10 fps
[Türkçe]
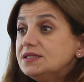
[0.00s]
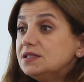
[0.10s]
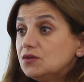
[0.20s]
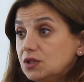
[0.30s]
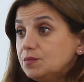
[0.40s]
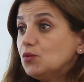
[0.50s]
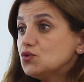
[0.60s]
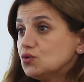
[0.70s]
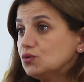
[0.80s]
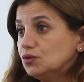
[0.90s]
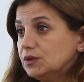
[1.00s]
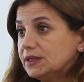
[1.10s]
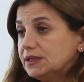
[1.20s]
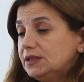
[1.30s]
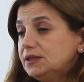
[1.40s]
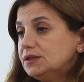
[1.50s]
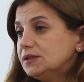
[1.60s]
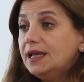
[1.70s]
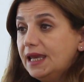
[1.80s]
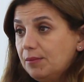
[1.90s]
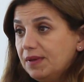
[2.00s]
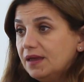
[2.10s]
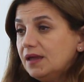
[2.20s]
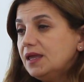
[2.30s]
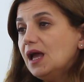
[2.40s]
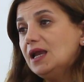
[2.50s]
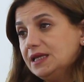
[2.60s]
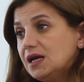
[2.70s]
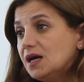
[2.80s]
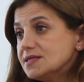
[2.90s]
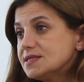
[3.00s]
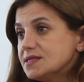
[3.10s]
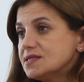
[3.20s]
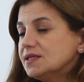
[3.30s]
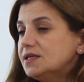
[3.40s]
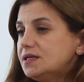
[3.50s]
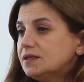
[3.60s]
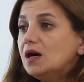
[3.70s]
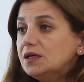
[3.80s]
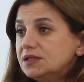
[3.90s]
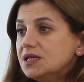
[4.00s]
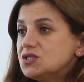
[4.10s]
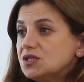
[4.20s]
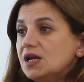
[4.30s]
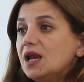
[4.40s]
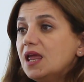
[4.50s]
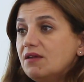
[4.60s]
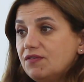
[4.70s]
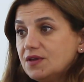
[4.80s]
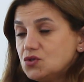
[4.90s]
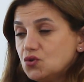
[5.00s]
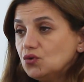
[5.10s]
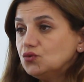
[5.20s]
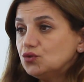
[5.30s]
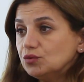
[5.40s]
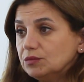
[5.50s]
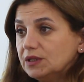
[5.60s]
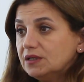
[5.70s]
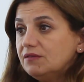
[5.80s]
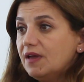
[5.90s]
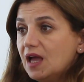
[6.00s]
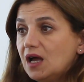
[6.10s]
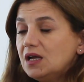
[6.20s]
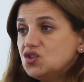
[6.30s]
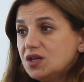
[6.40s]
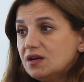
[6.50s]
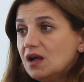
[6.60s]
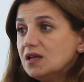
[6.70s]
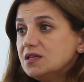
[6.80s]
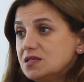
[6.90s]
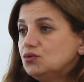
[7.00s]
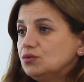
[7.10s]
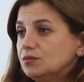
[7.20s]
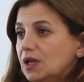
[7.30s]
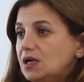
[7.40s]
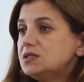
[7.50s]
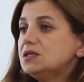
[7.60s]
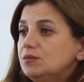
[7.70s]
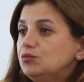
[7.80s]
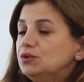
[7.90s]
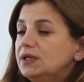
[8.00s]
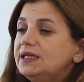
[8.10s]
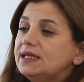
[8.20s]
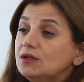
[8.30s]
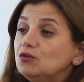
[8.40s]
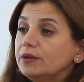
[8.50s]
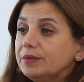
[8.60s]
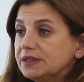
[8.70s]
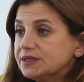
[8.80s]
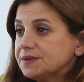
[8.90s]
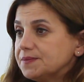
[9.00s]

tiroid bozuklukları, anemi yani kansızlık, ağır geçirilen enfeksiyon durumları veya cerrahi durumlar da buna neden olabilir.